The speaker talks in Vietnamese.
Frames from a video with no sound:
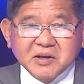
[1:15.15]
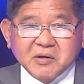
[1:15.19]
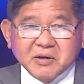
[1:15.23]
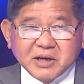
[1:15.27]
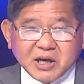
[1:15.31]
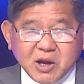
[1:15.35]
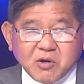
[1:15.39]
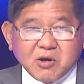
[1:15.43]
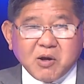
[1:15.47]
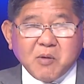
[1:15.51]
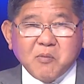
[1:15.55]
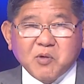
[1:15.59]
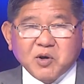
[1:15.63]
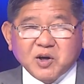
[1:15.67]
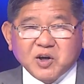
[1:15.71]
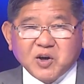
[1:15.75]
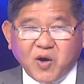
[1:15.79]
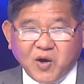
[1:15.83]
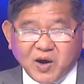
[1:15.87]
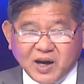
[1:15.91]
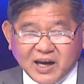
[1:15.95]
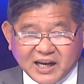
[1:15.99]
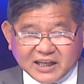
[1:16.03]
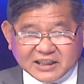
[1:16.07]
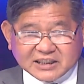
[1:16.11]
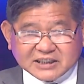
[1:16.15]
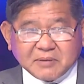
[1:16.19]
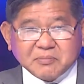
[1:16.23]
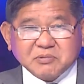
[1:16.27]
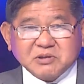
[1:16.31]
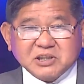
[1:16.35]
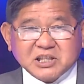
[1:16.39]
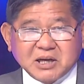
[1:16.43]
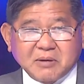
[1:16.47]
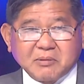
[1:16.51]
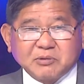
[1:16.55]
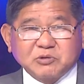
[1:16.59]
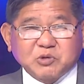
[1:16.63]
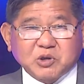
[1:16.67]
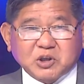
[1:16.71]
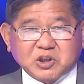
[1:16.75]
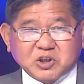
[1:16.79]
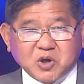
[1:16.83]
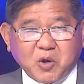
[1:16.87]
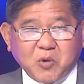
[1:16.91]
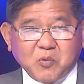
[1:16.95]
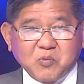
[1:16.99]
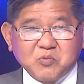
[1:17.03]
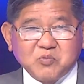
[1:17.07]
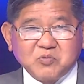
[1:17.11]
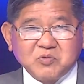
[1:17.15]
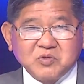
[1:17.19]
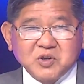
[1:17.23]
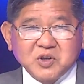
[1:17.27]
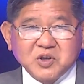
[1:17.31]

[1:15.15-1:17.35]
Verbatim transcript: nếu không muốn nói là sắp sửa tuyệt chủng.